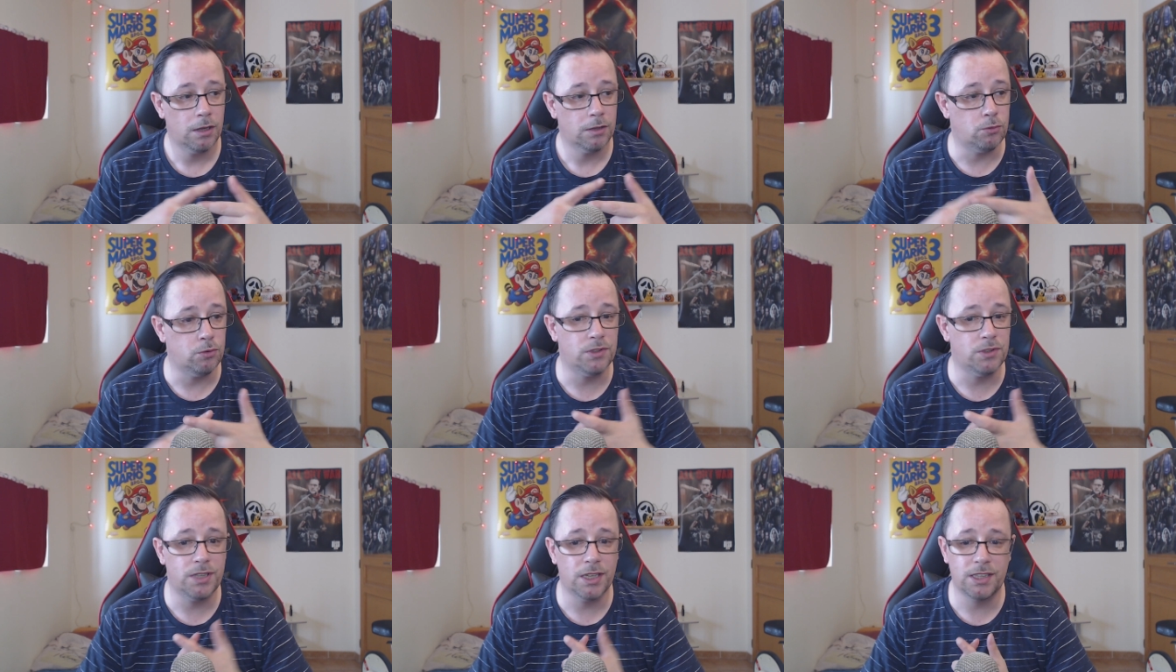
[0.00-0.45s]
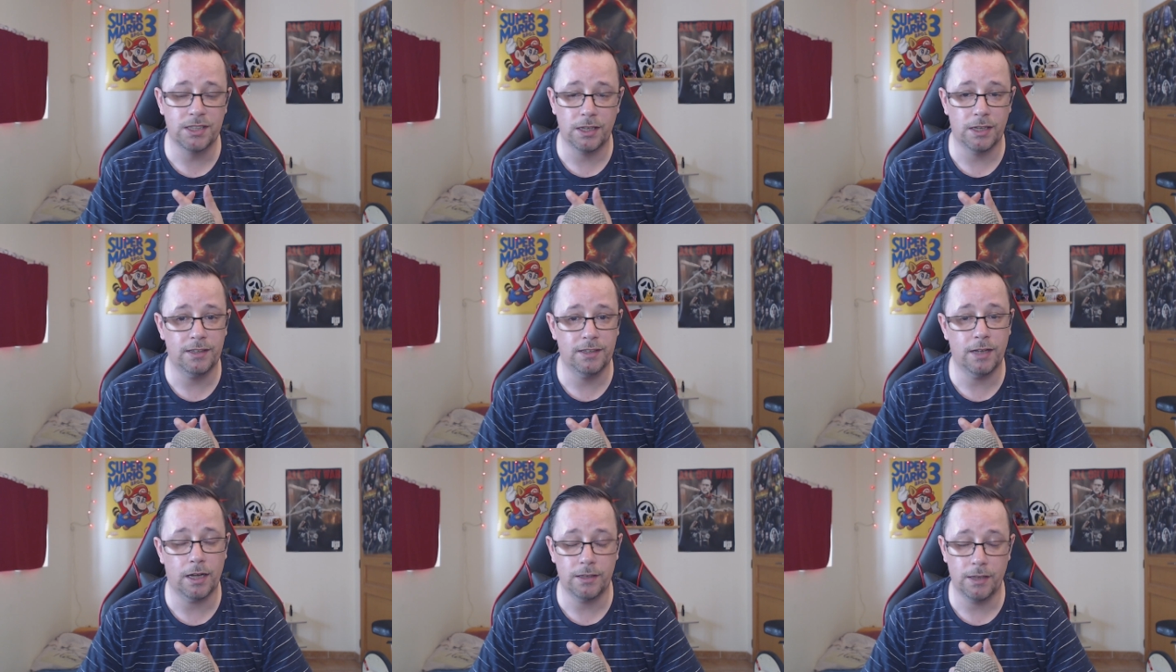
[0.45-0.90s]
tu sais que c'est
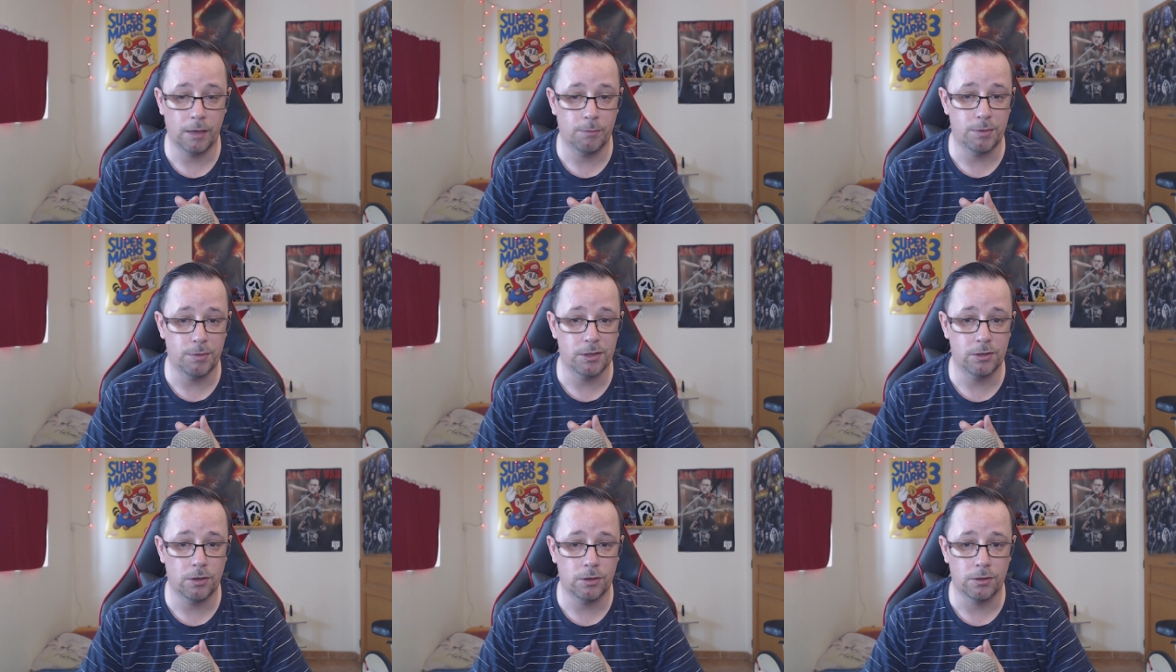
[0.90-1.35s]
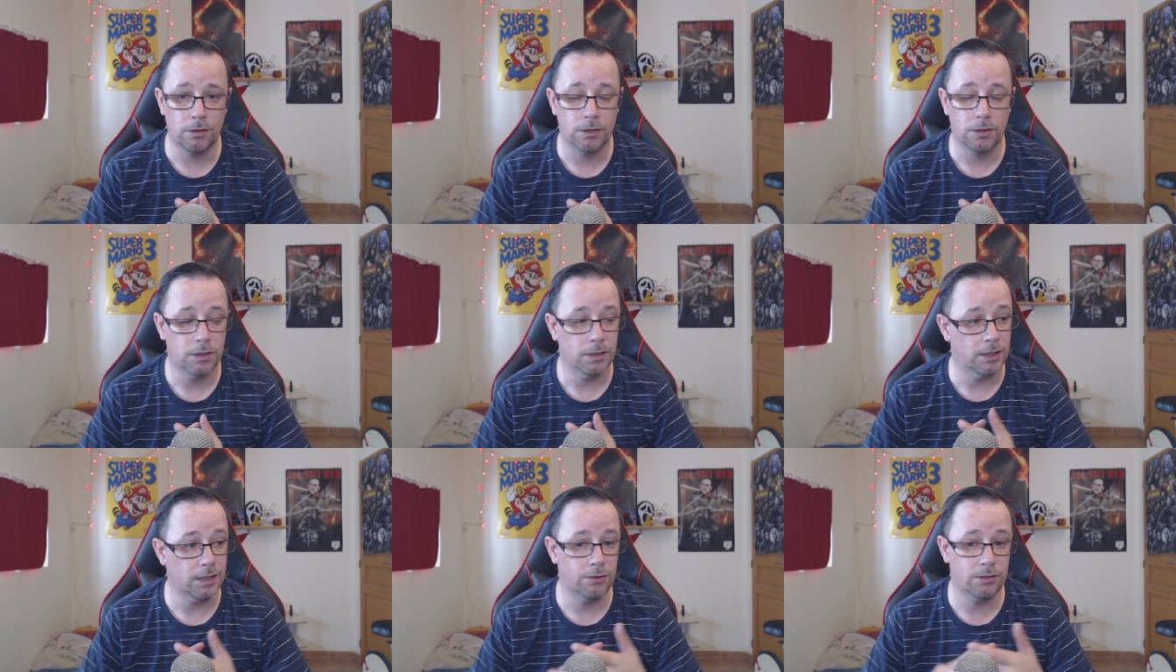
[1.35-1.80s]
les derniers épisodes
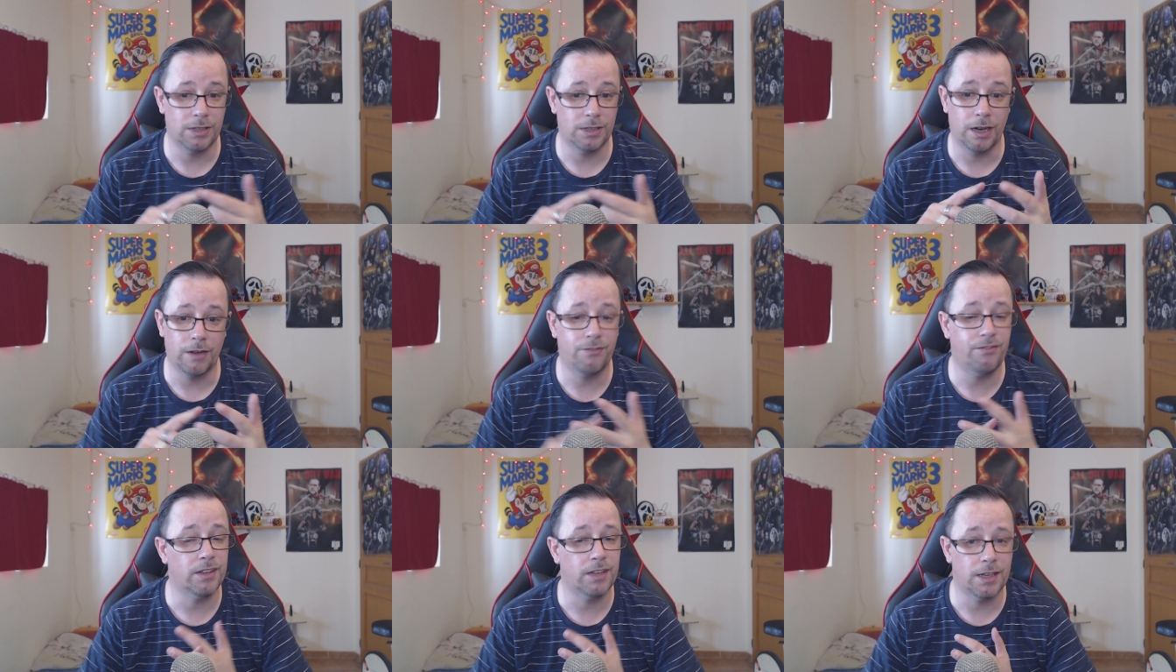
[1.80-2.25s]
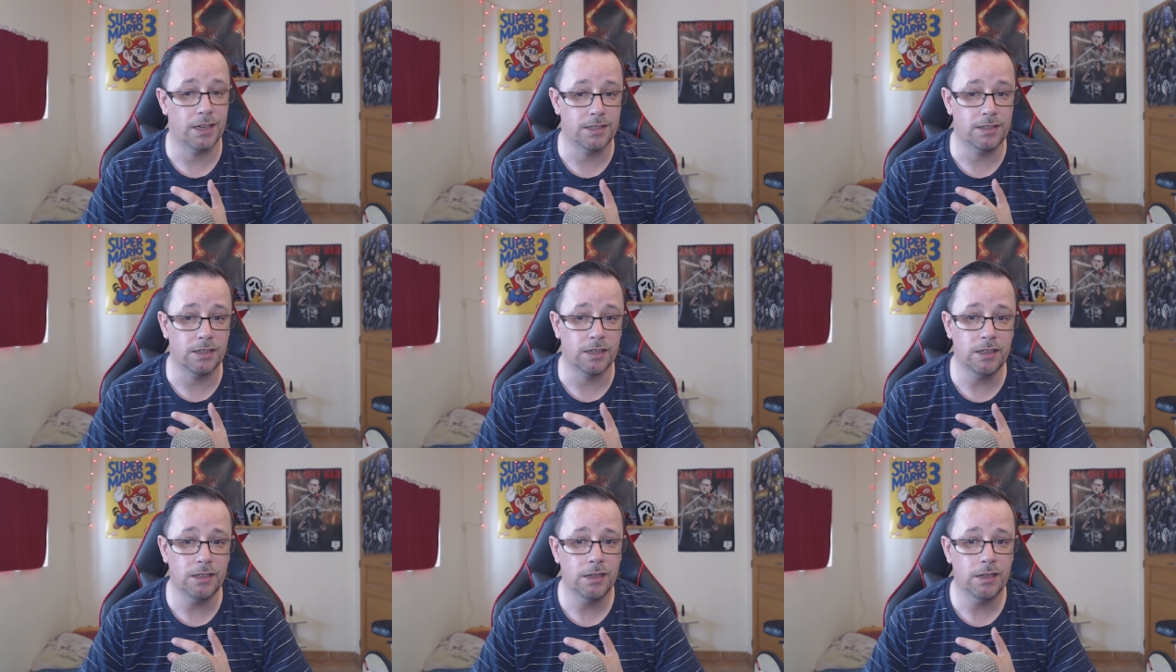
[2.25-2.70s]
et que c'est la fin de la
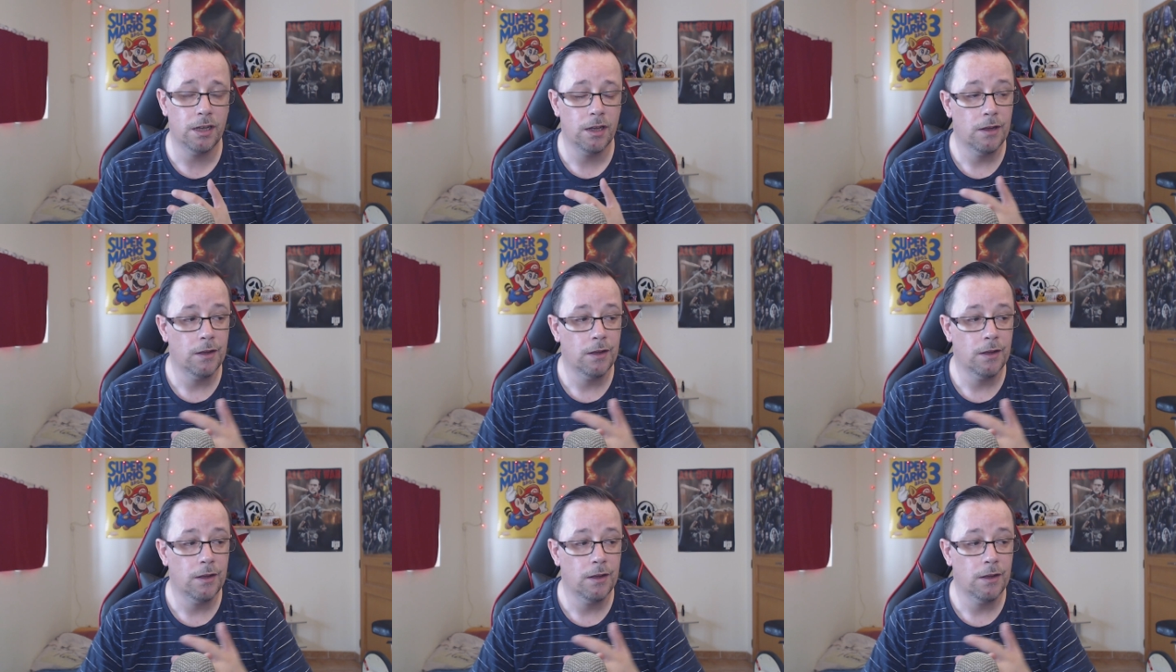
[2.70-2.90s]
série,